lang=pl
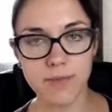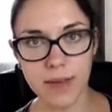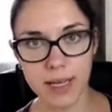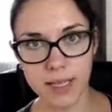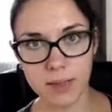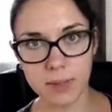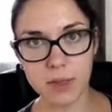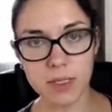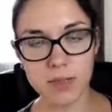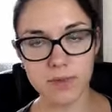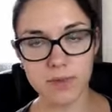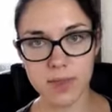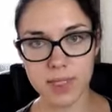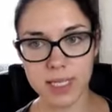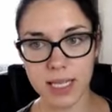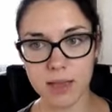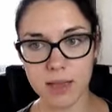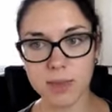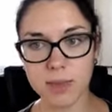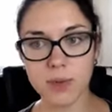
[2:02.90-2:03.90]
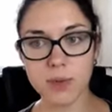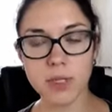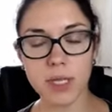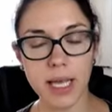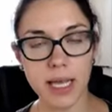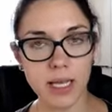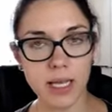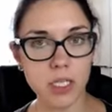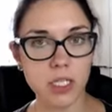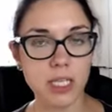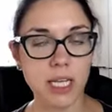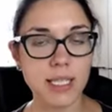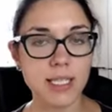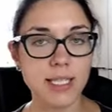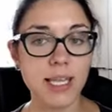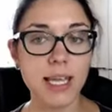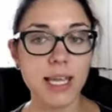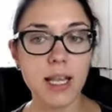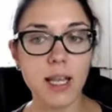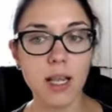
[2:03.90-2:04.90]
fajnym rozwiązaniem są co jakiś czas
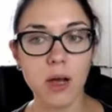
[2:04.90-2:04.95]
takie